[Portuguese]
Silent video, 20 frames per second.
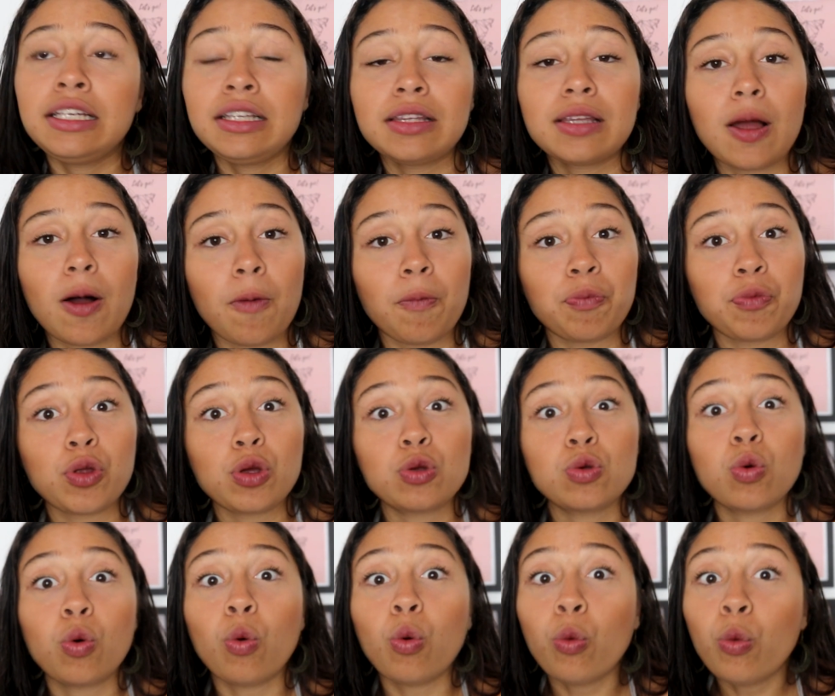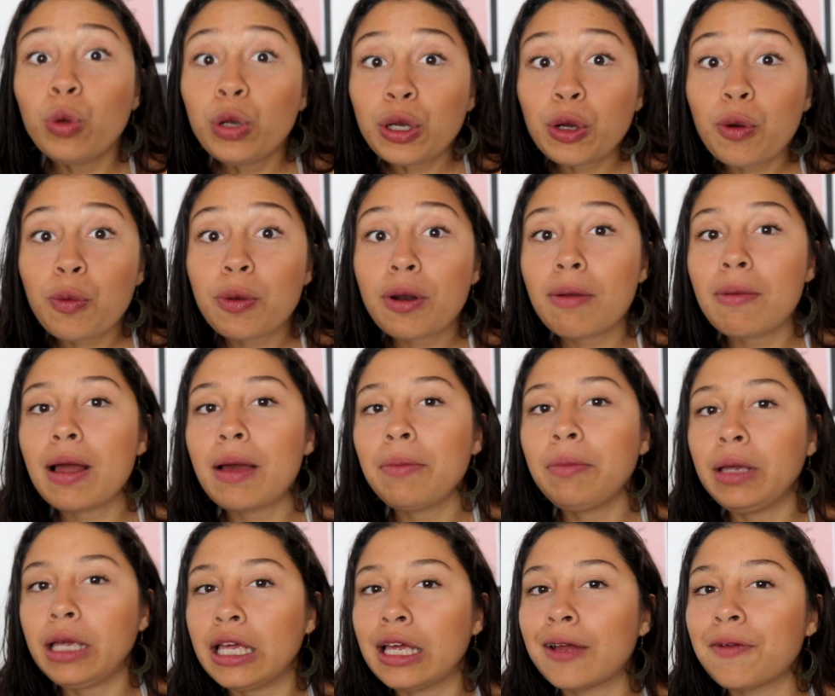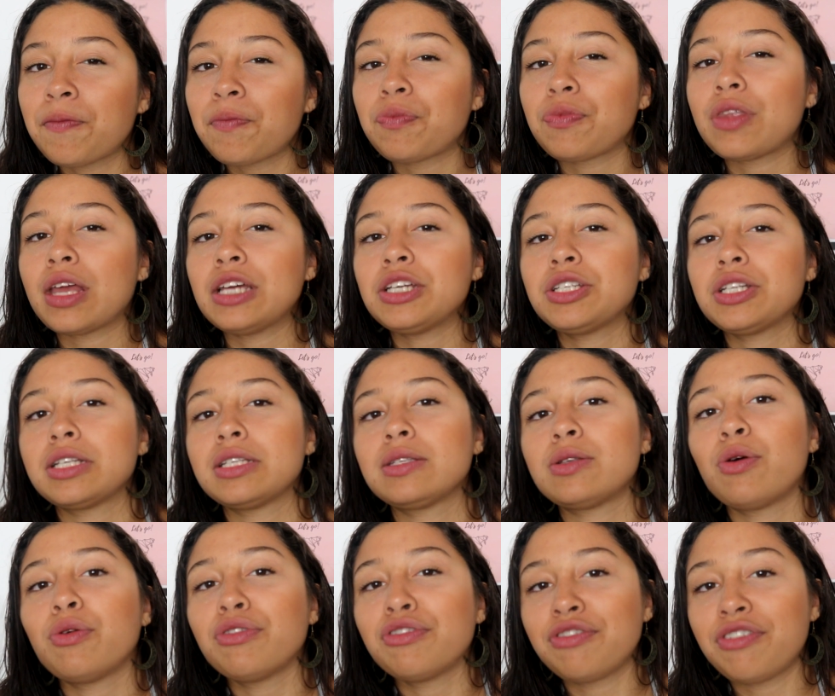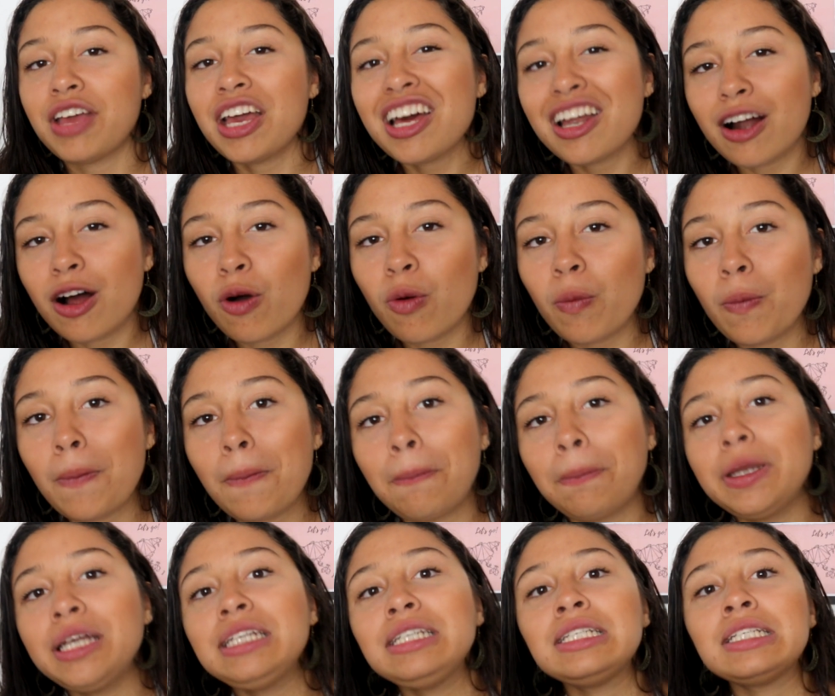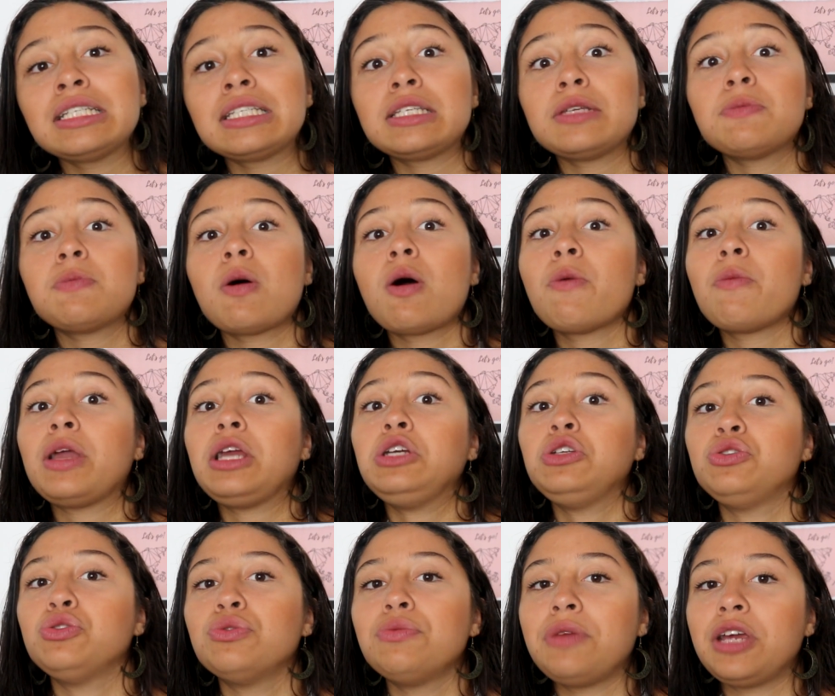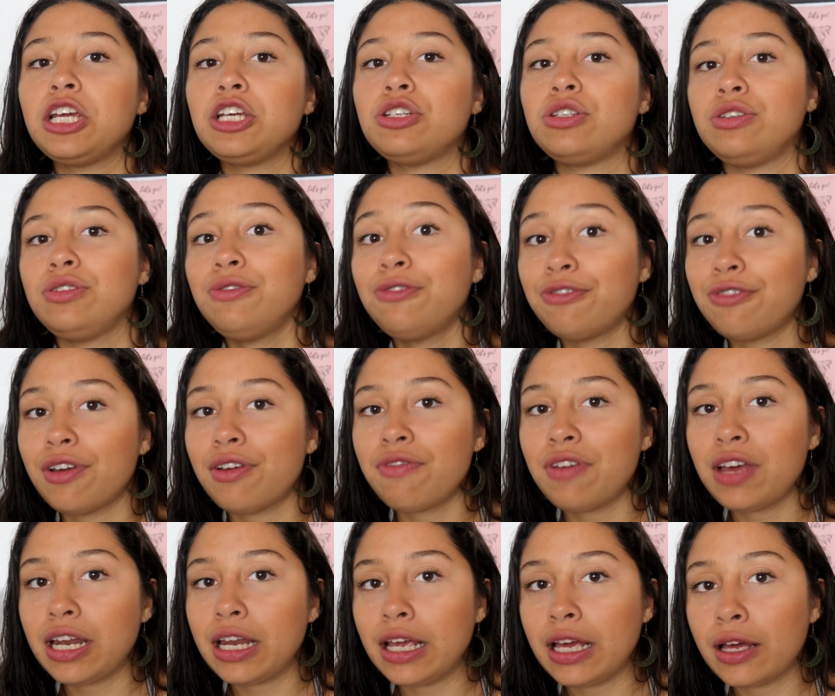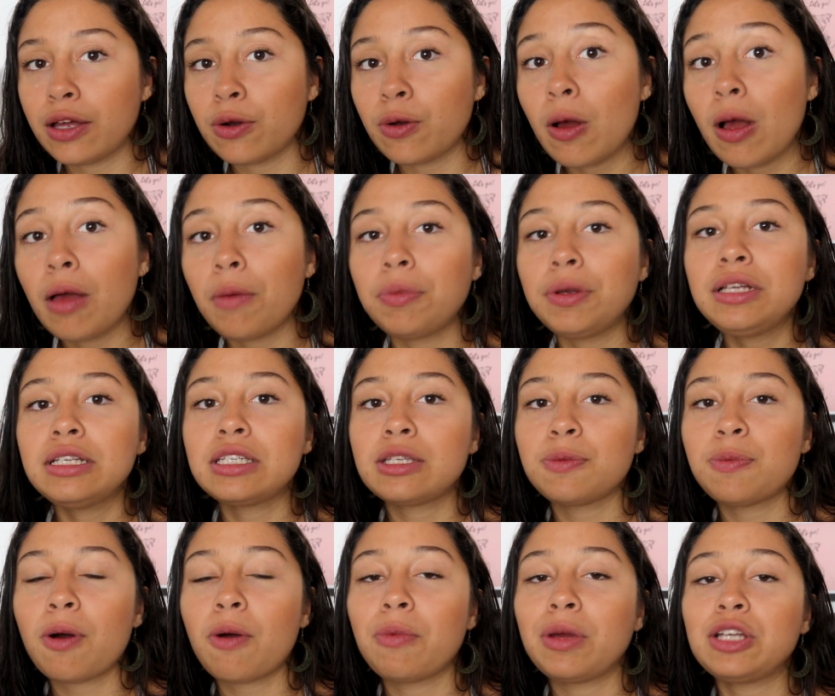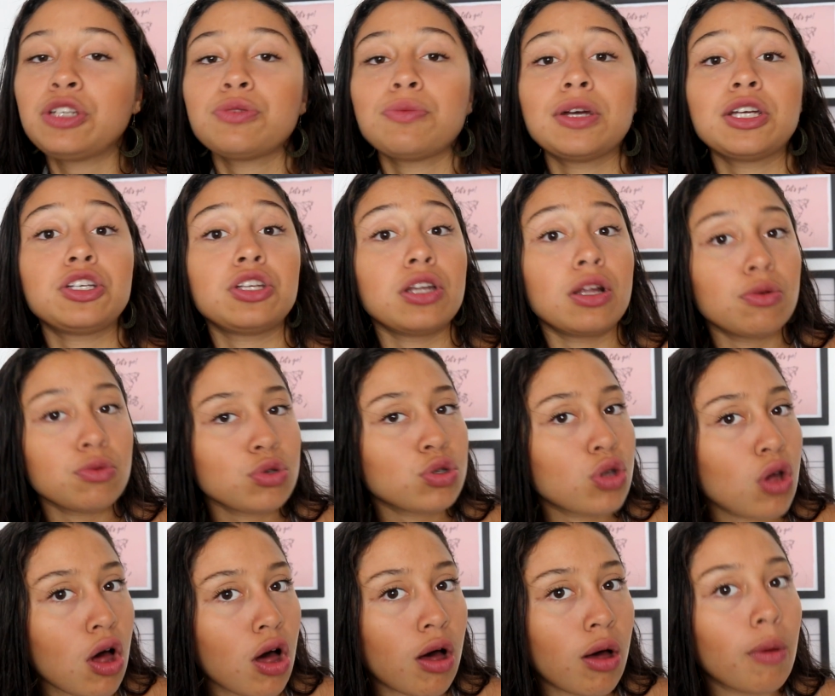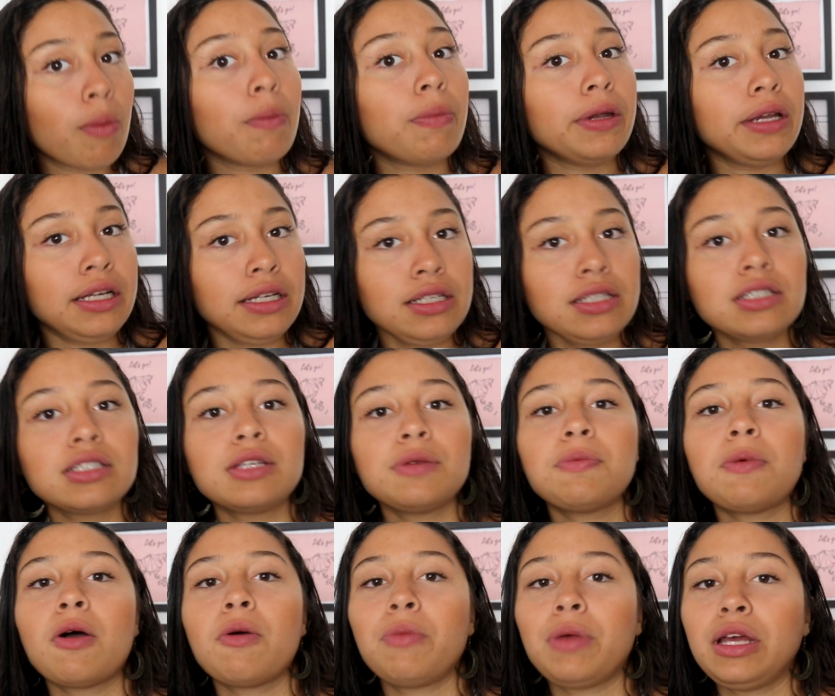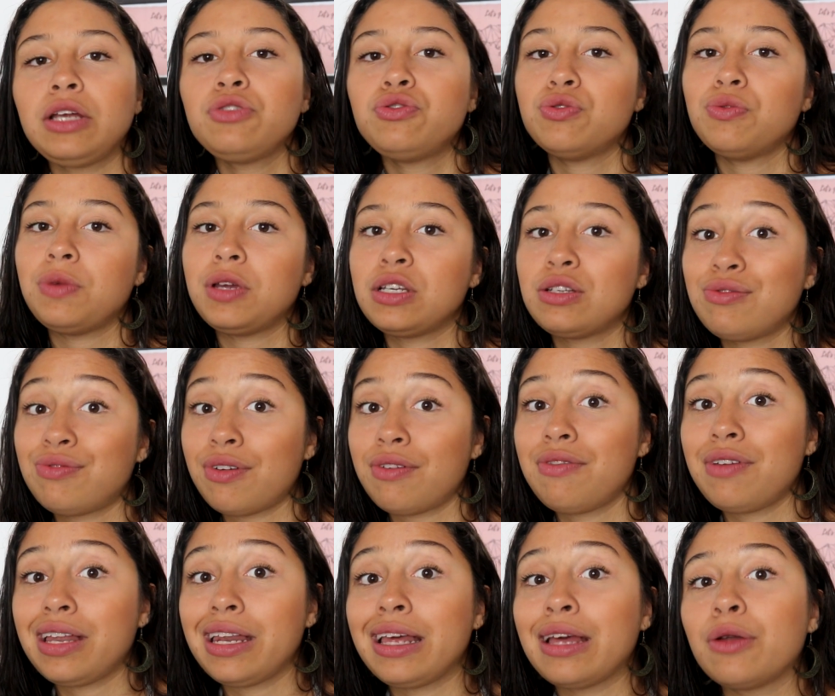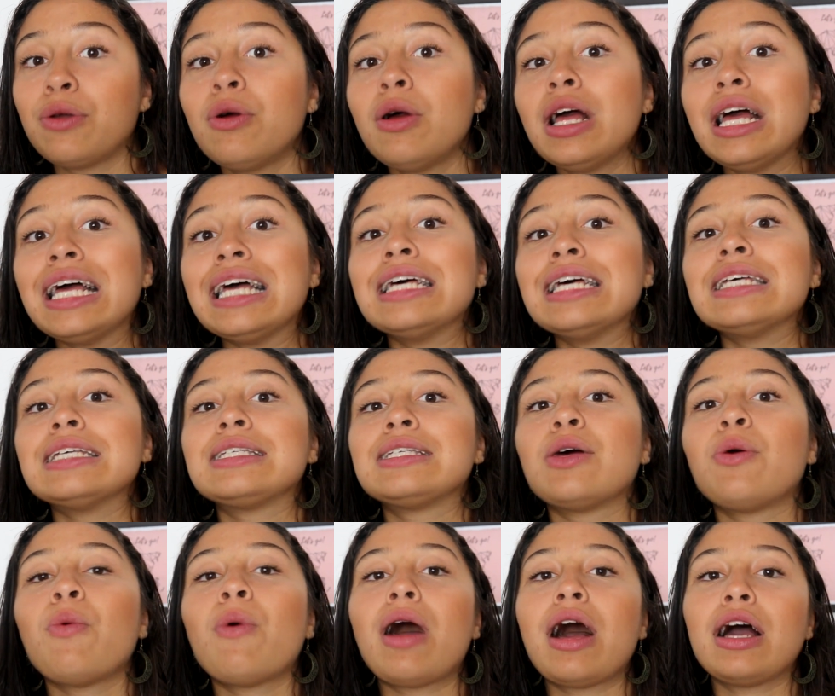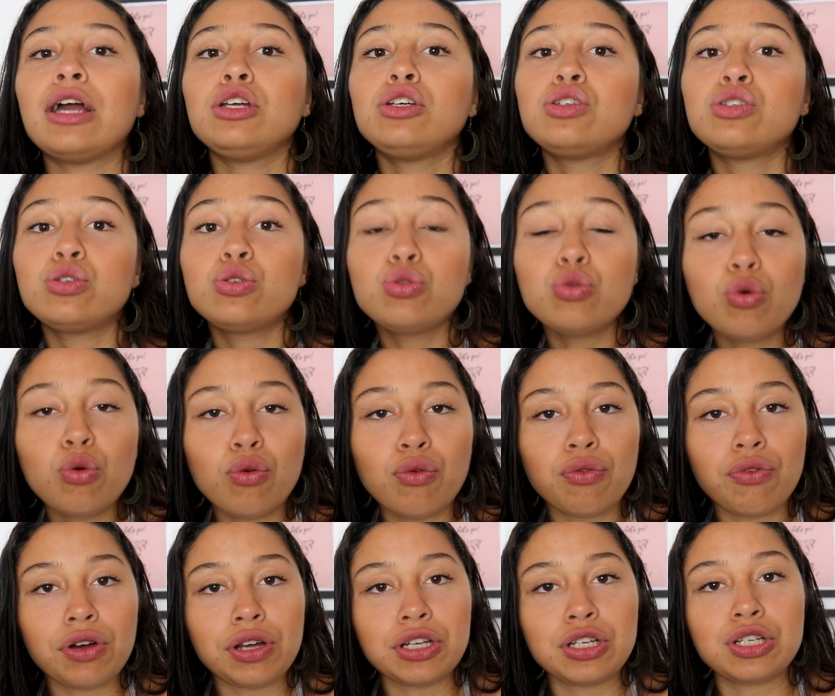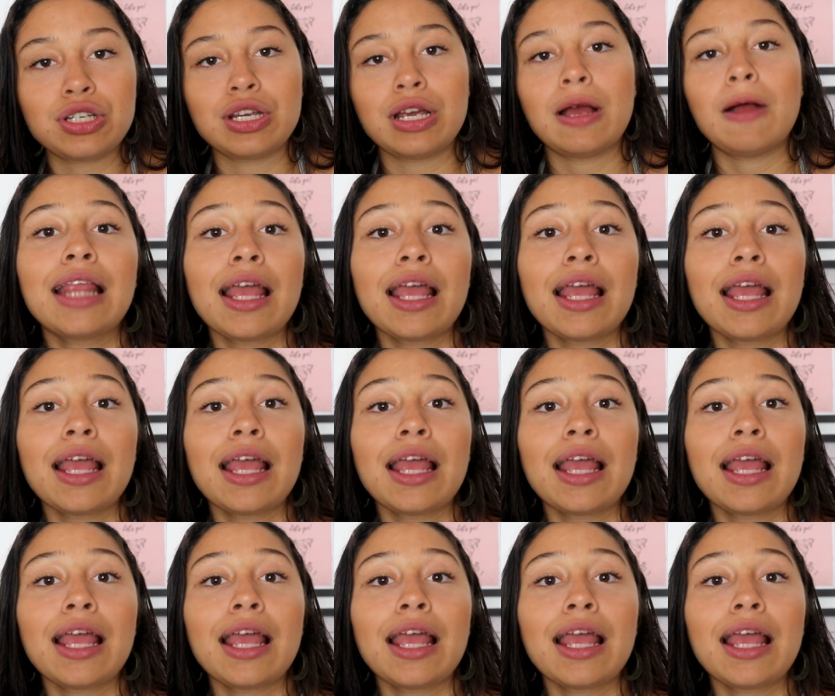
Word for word: Então, o único probleminha da estação verão, principalmente o mês de fevereiro, principalmente, mas não só, principalmente o mês de fevereiro, são as chuvas.